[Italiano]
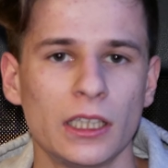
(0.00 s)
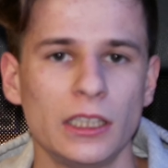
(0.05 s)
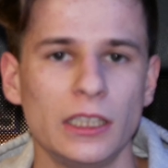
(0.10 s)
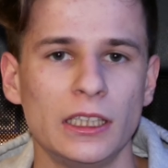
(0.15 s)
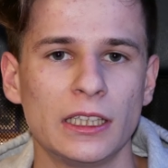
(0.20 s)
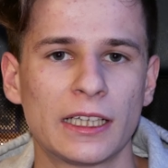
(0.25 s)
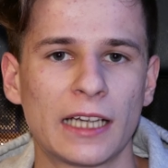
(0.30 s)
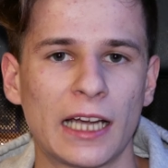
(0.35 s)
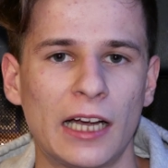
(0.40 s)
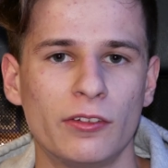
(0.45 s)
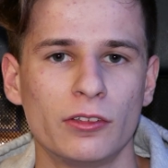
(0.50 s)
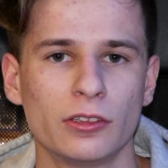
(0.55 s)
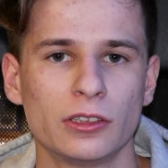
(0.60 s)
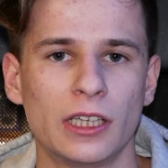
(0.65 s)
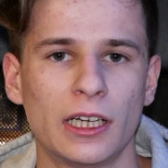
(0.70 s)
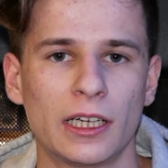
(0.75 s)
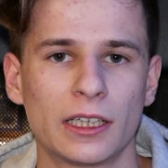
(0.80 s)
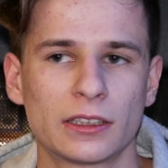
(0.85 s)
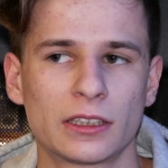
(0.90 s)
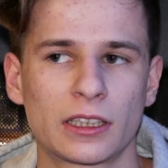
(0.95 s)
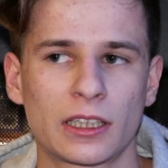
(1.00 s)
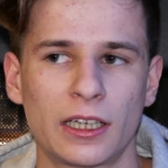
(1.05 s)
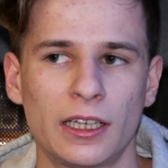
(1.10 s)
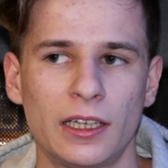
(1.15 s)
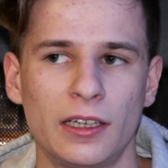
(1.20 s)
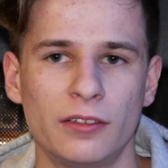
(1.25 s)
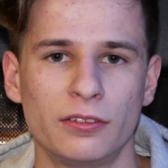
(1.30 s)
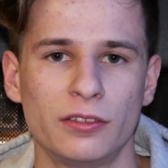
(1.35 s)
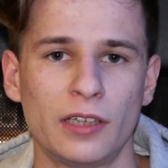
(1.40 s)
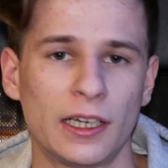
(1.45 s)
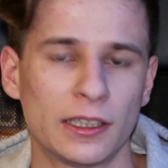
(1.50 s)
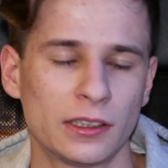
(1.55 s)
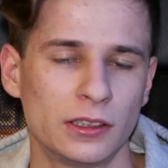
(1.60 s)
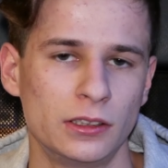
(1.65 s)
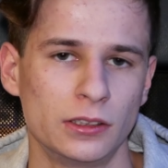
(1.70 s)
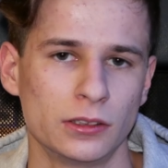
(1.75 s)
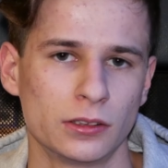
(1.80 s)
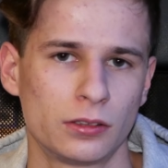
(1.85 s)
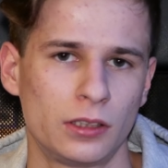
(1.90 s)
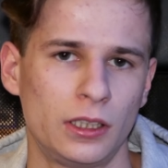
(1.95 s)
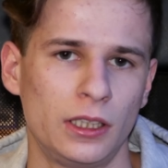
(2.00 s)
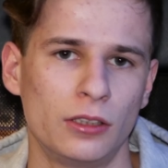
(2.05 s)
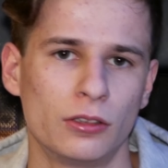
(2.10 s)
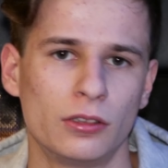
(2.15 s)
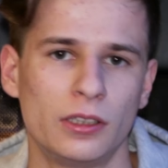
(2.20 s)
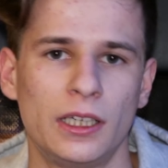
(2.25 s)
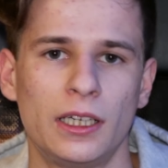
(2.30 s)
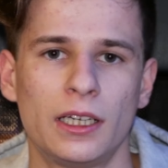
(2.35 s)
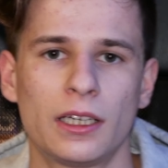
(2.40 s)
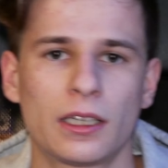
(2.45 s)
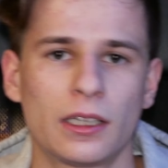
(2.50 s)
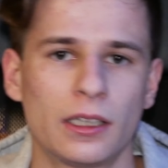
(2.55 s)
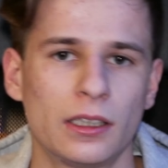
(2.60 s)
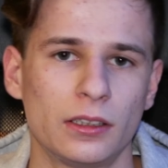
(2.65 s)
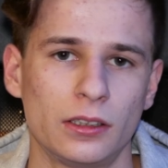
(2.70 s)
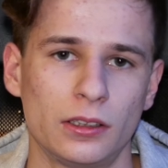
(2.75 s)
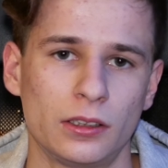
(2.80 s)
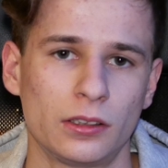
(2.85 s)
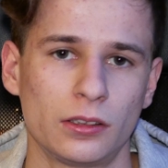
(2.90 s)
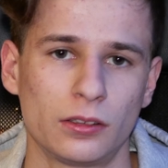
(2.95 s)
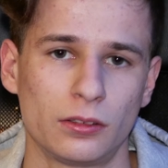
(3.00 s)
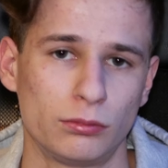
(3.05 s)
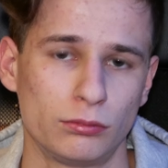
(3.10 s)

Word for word: il cavo da 3 watt che non era eh,